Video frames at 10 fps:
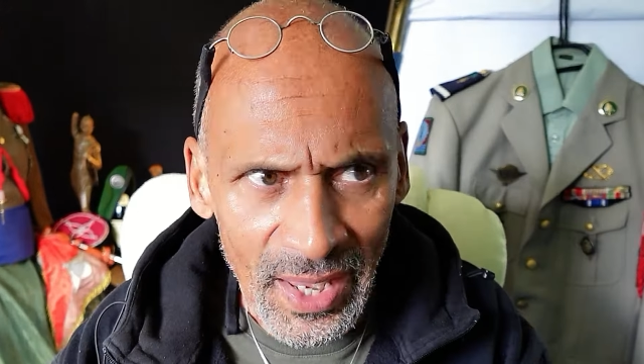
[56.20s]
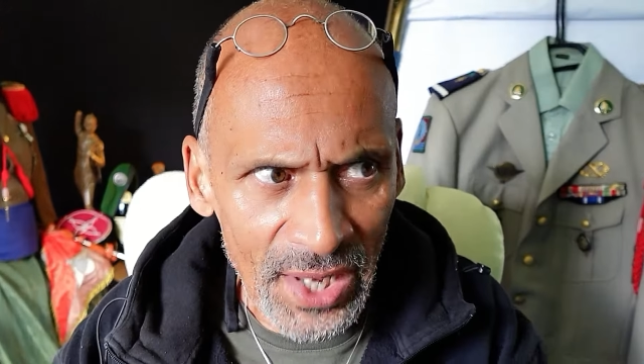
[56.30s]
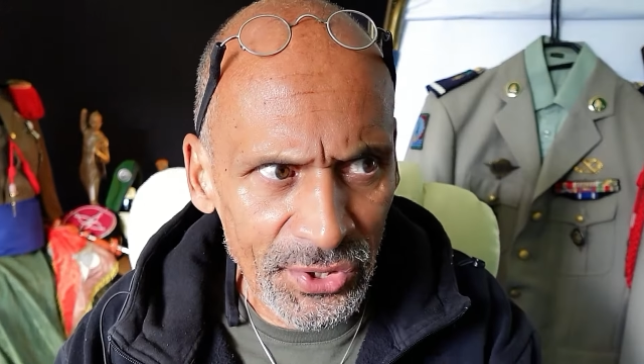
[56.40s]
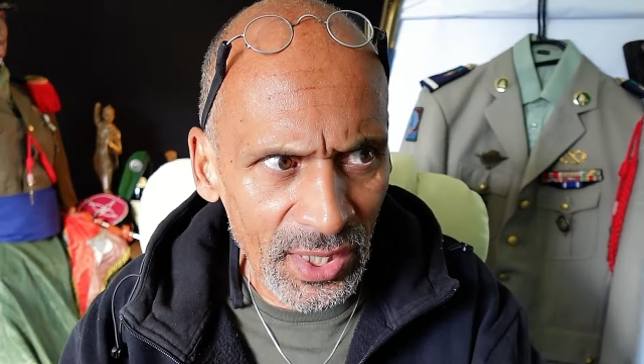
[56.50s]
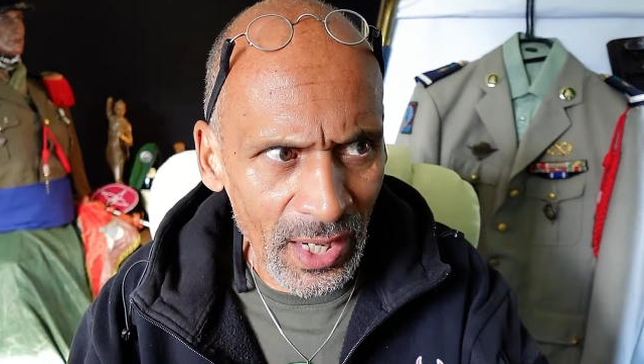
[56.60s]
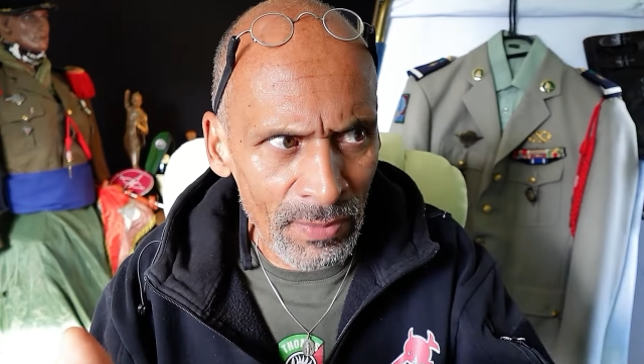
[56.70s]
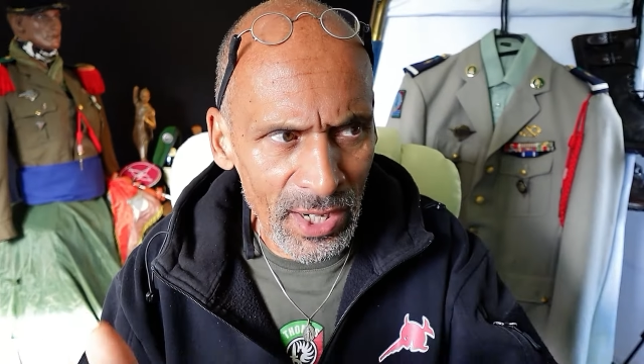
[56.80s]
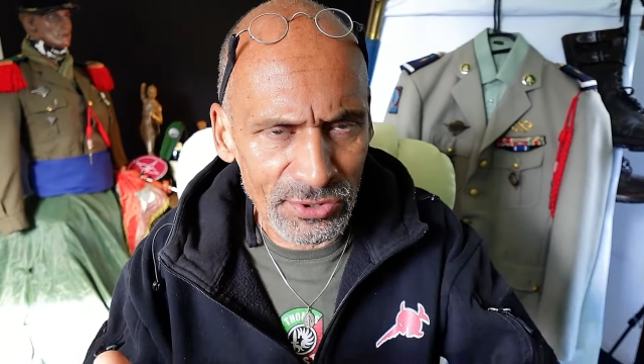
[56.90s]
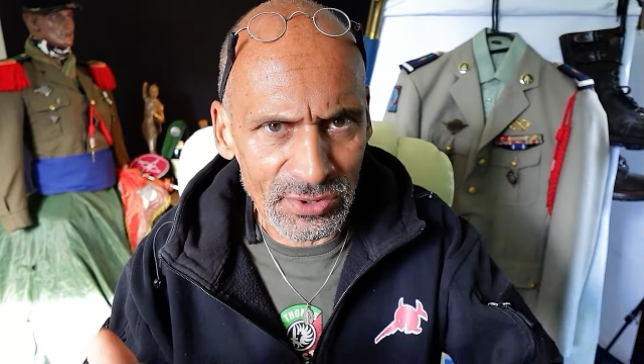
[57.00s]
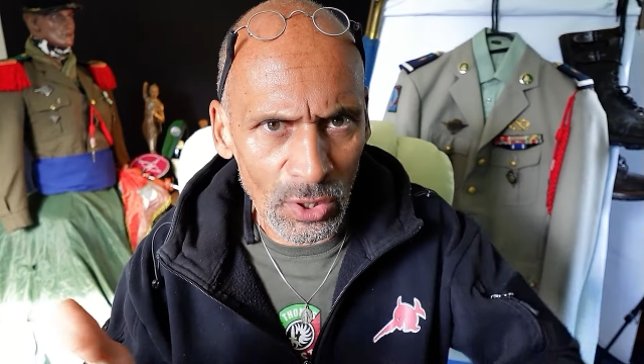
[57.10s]
Attack
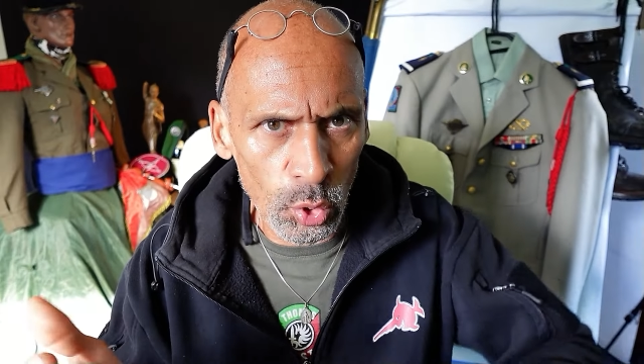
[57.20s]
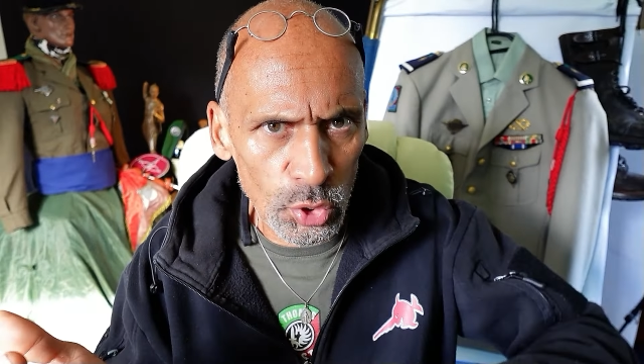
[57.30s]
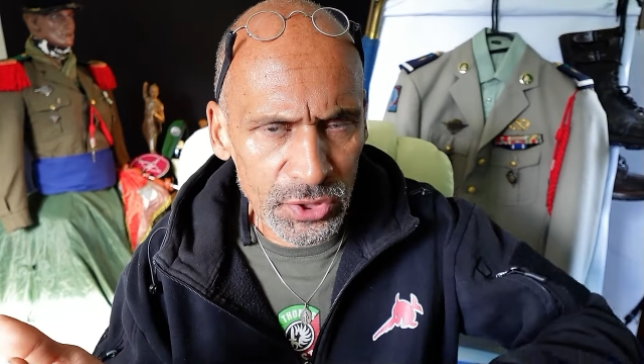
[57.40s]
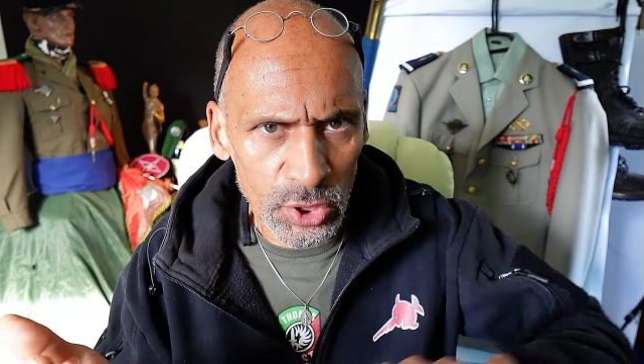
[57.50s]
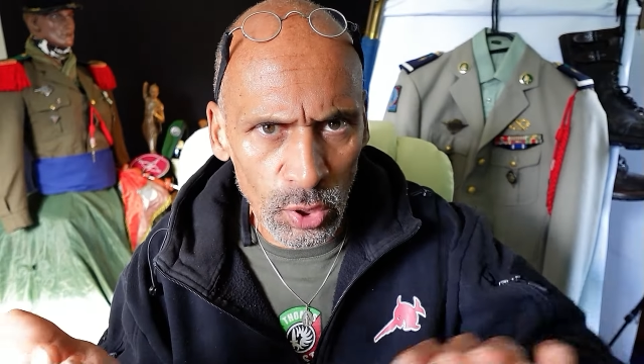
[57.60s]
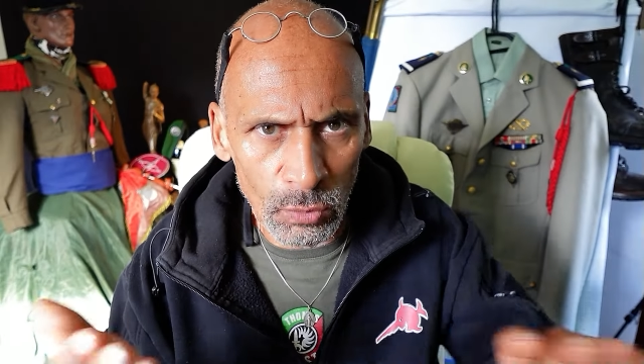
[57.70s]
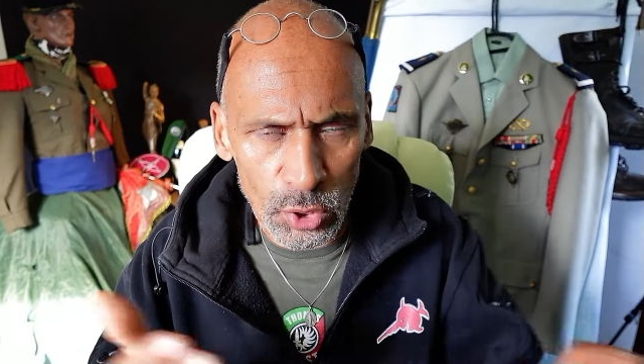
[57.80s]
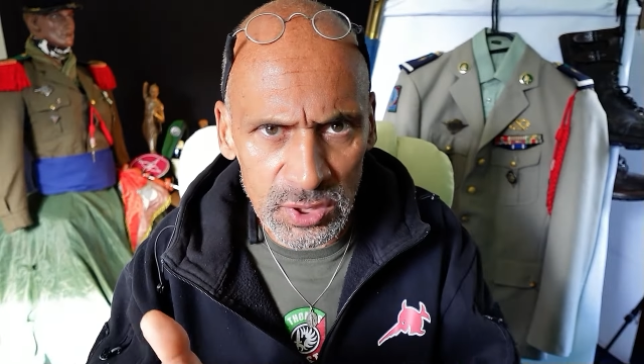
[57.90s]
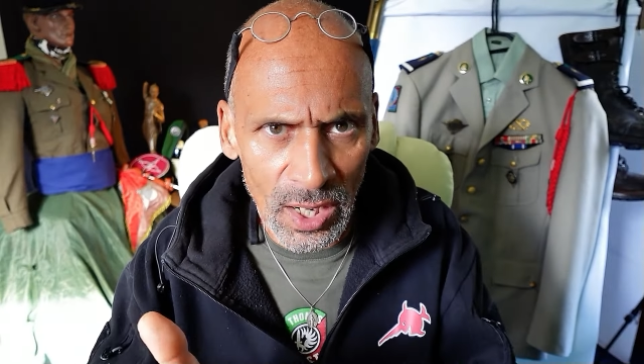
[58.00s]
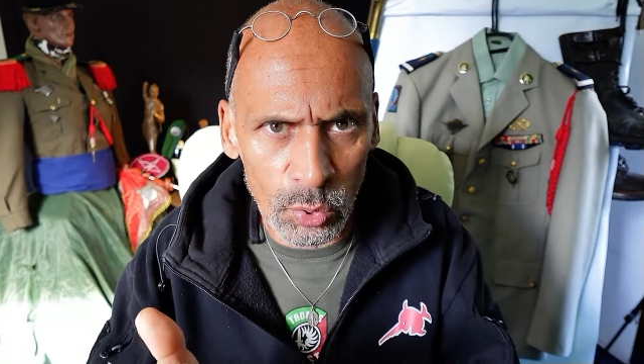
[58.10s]
MS, los Richtung
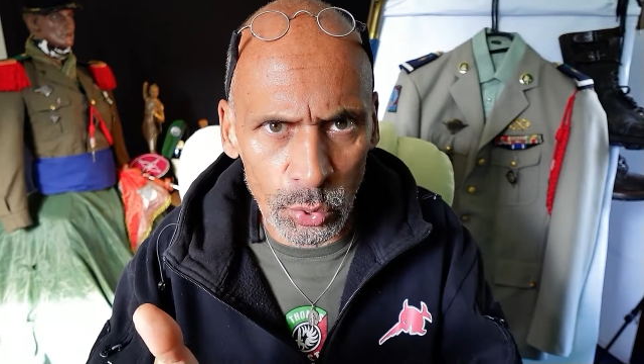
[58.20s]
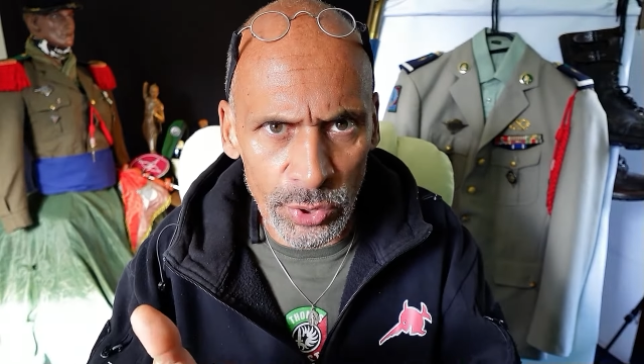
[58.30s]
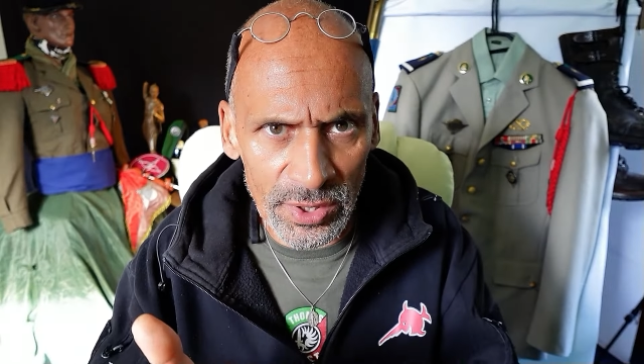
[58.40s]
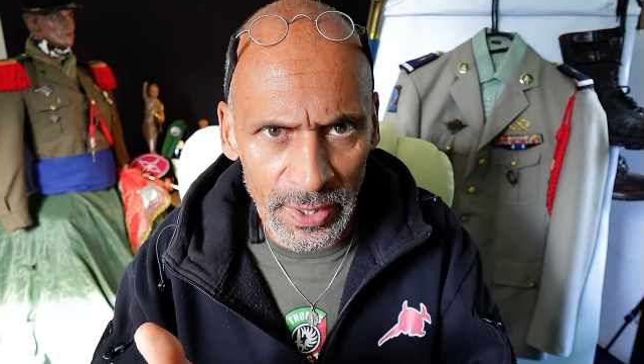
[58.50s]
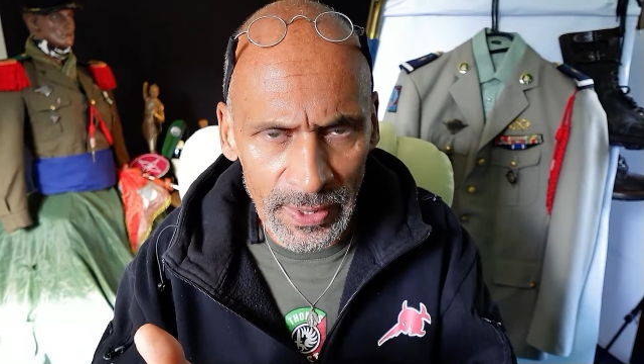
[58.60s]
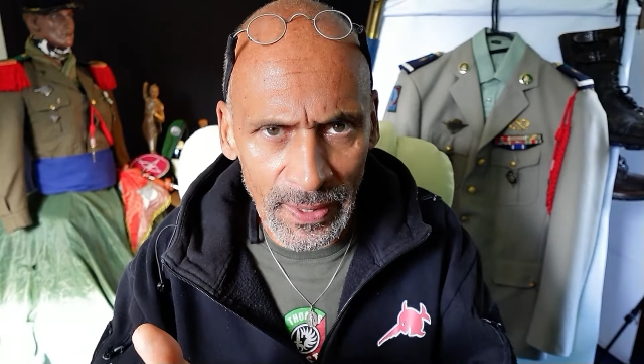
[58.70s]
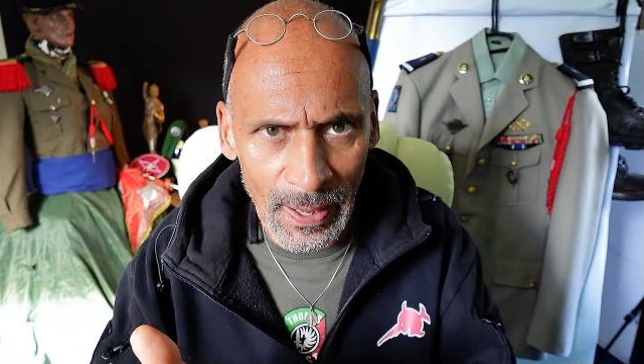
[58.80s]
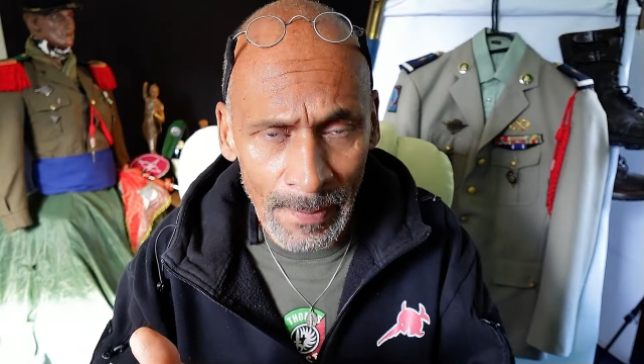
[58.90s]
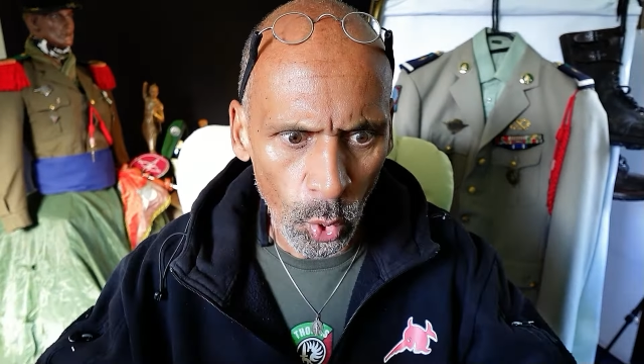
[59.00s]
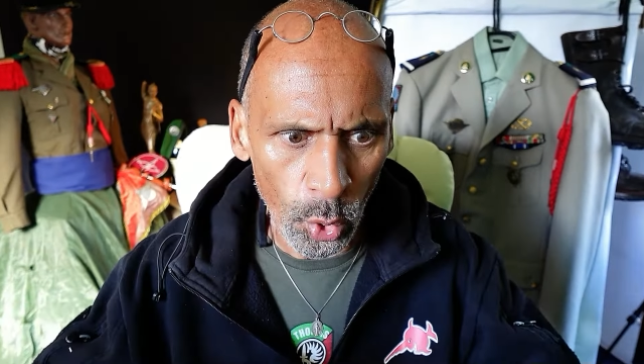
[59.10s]
Moskau, grünes Licht,
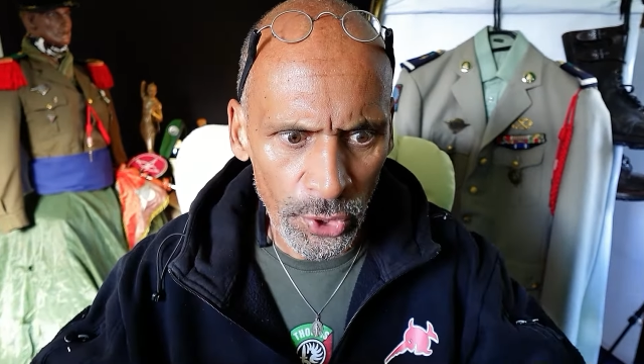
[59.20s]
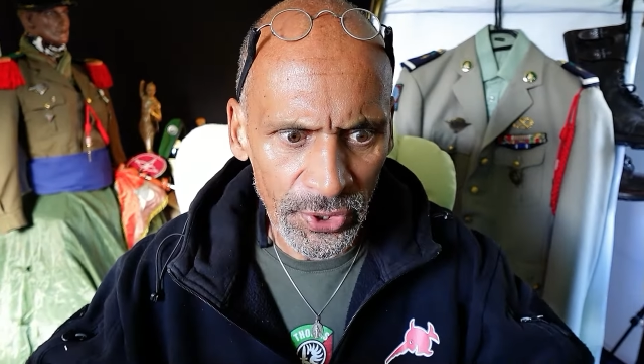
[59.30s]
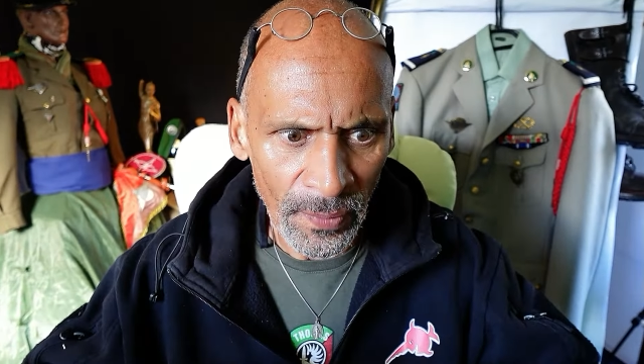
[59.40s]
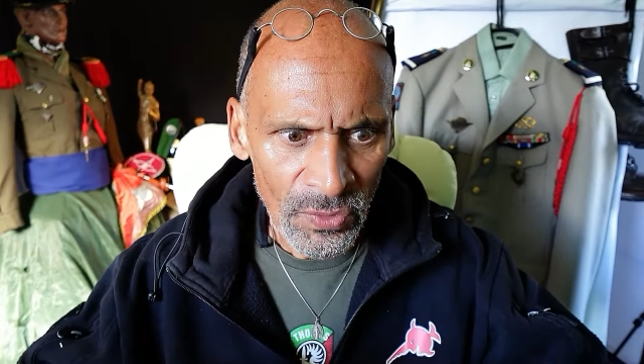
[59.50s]
ja. Und